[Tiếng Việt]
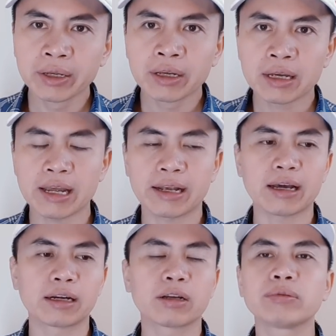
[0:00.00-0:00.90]

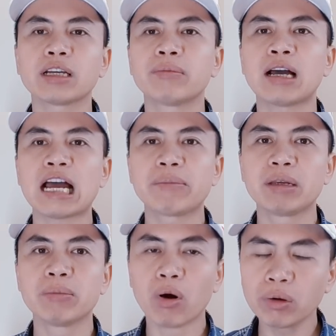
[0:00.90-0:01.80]

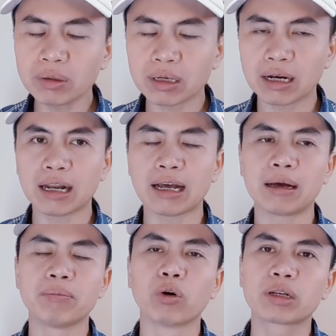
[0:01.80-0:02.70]
2024
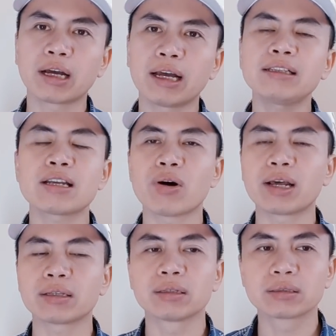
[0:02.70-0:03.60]
là một cái giai
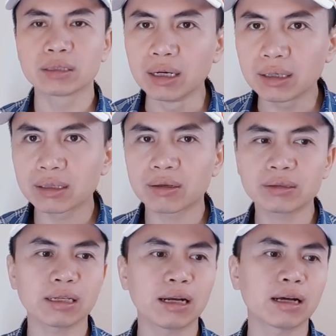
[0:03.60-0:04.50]
đoạn thực sự nó
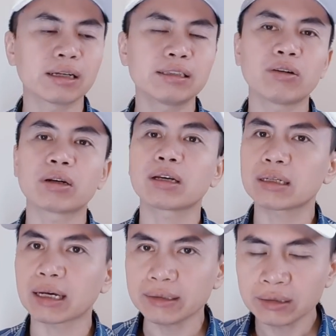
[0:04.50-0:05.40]
sẽ là cái giai đoạn cất
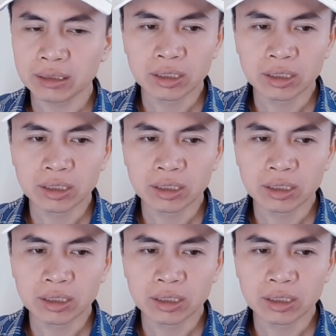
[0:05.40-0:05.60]
cánh